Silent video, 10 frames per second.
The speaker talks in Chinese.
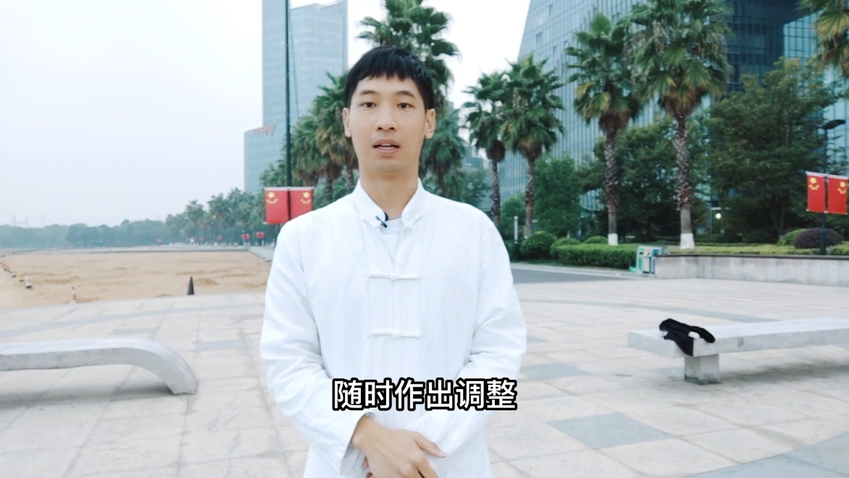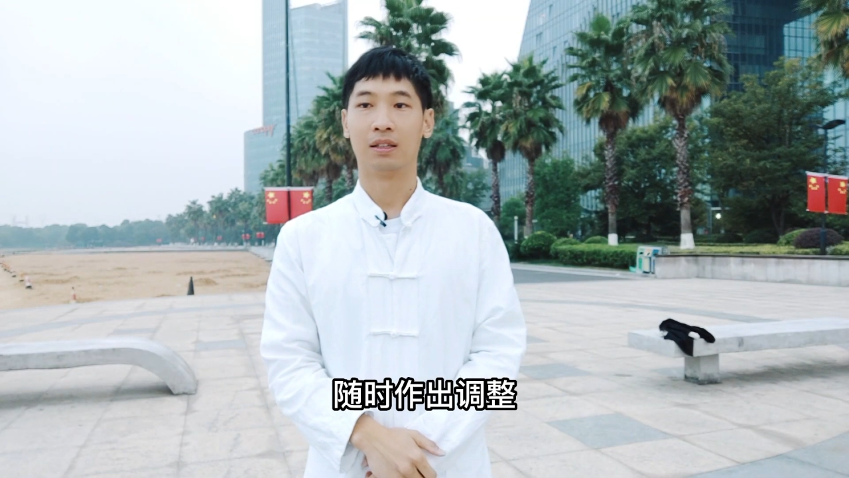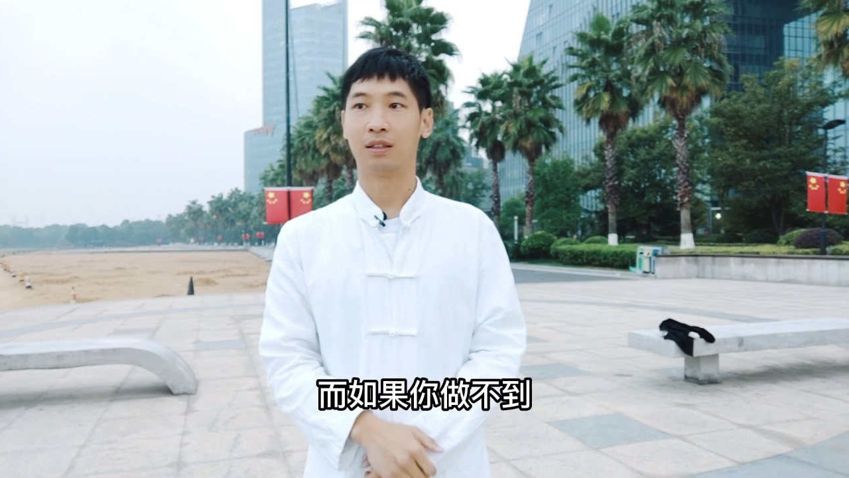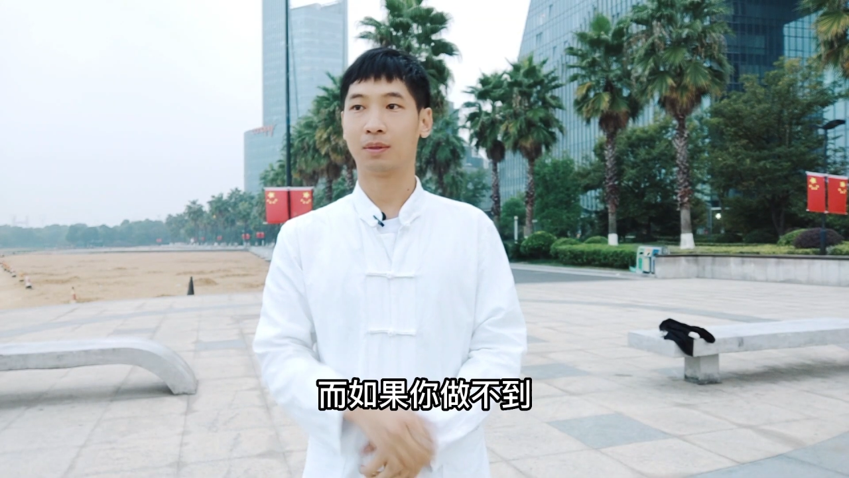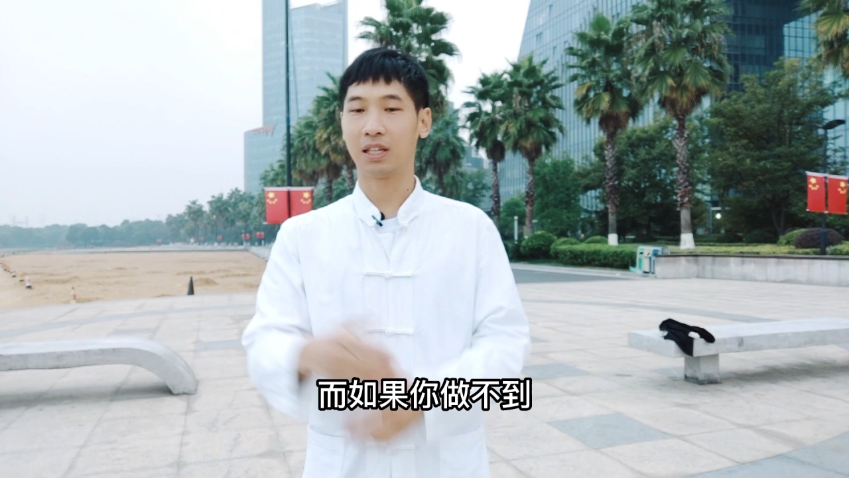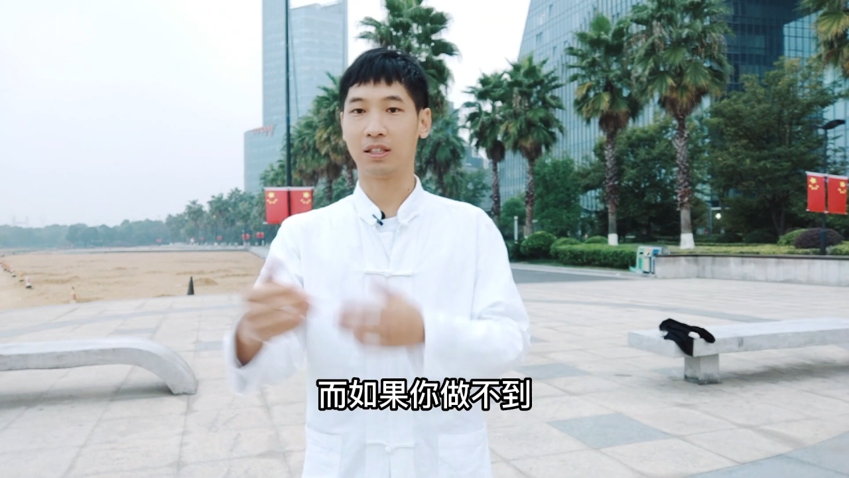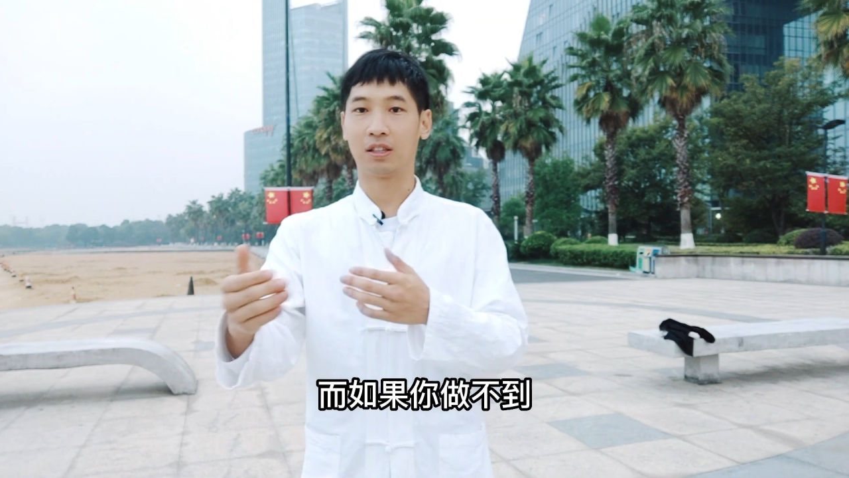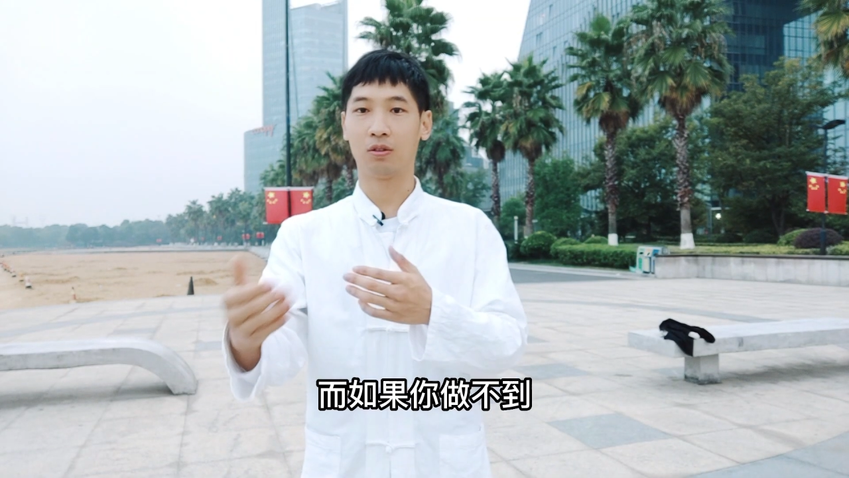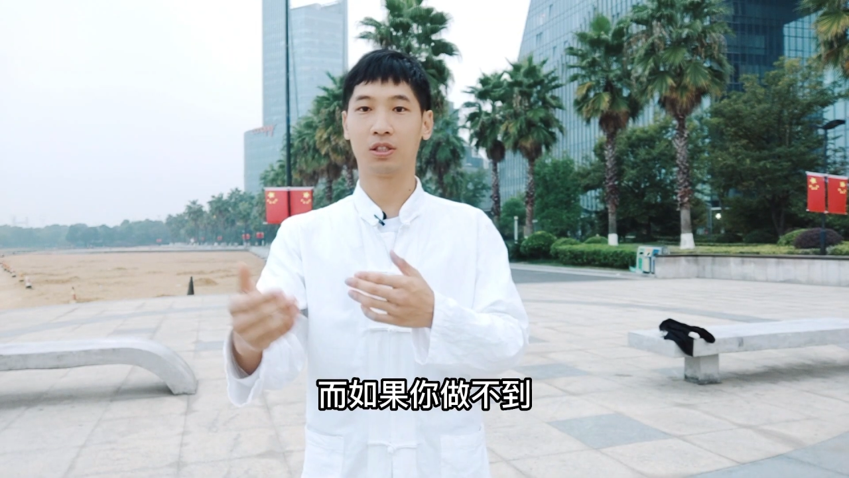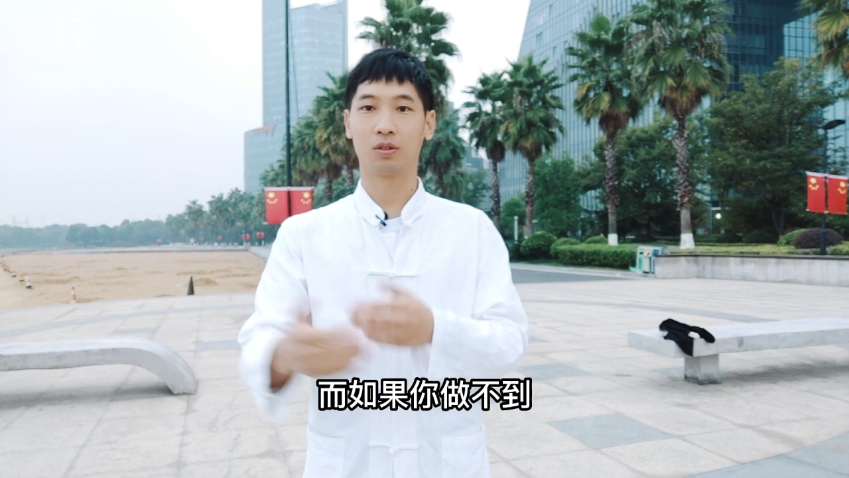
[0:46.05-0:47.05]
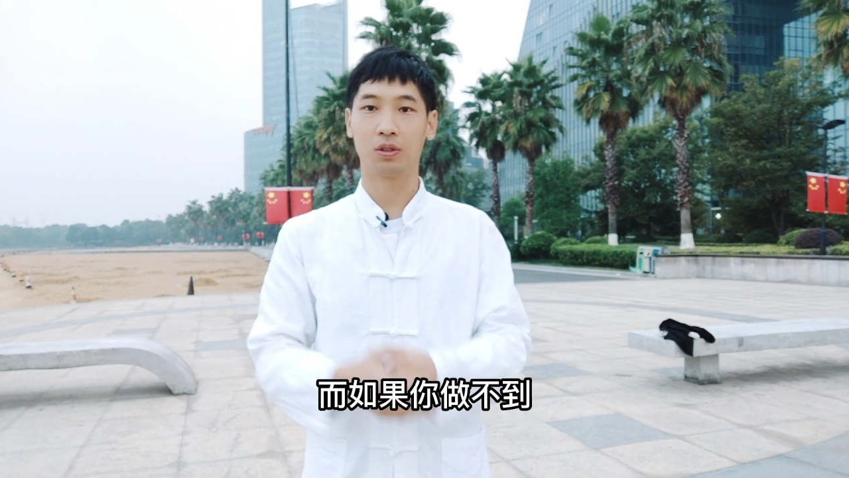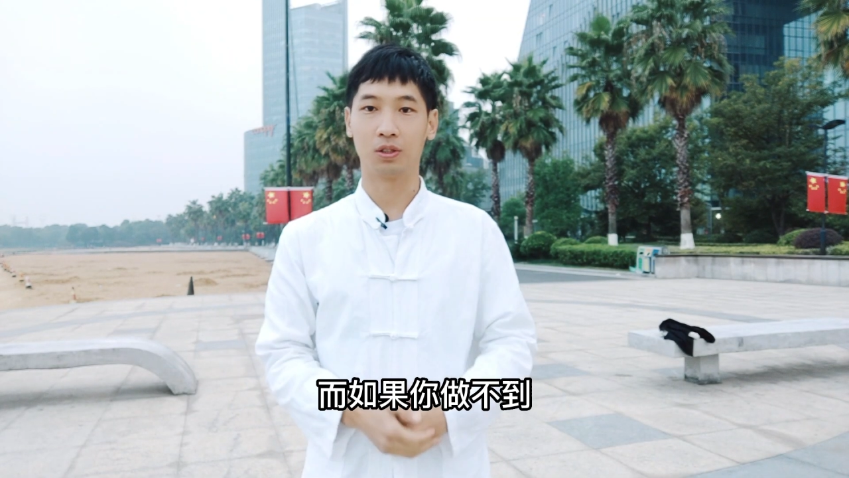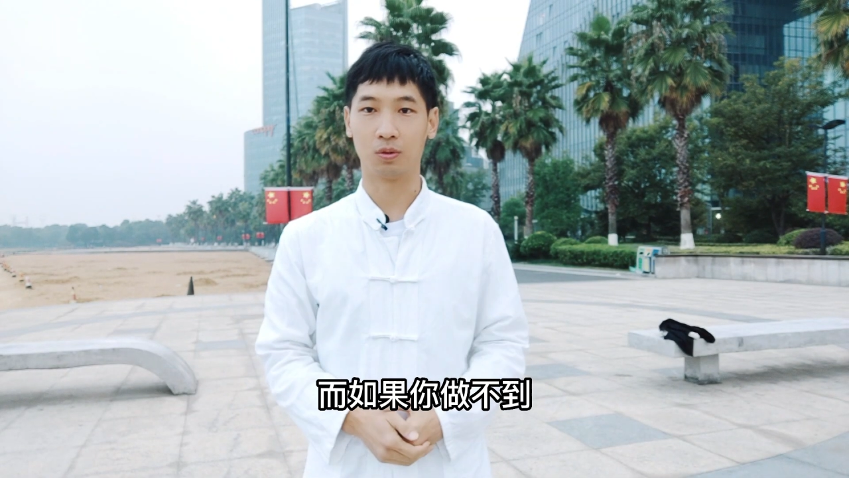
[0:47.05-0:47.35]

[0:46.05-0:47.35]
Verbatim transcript: 整。而如果你做不